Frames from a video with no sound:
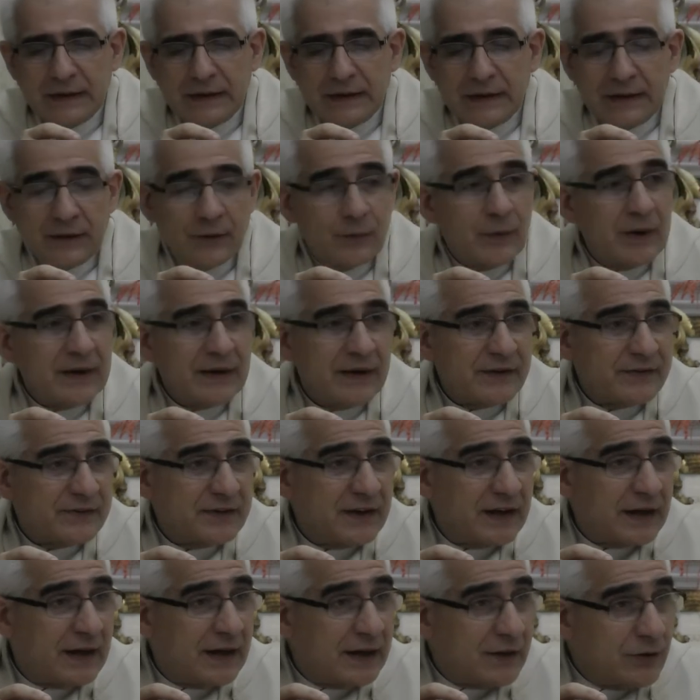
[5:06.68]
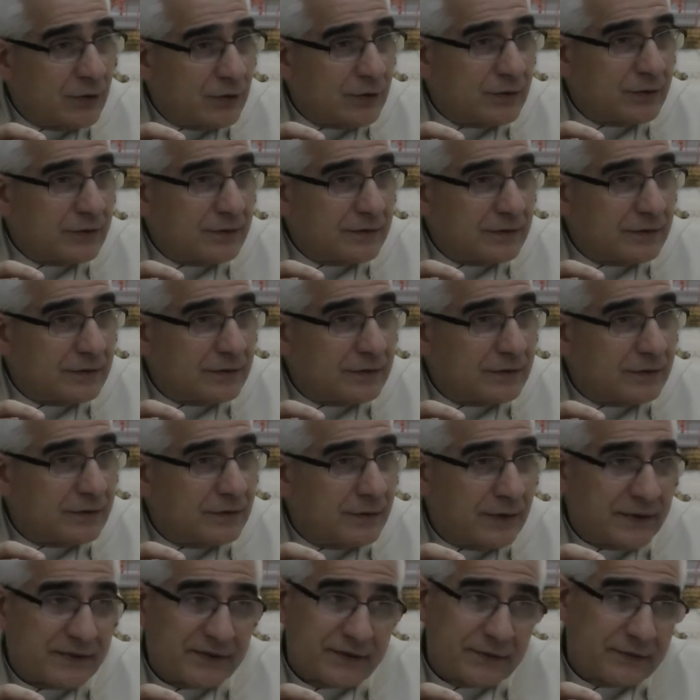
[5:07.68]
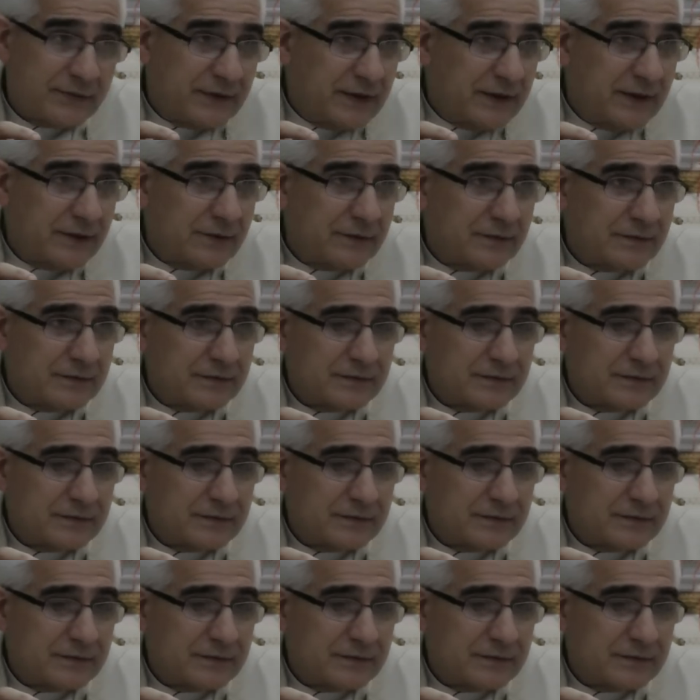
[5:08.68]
igual hace calor o hace frío,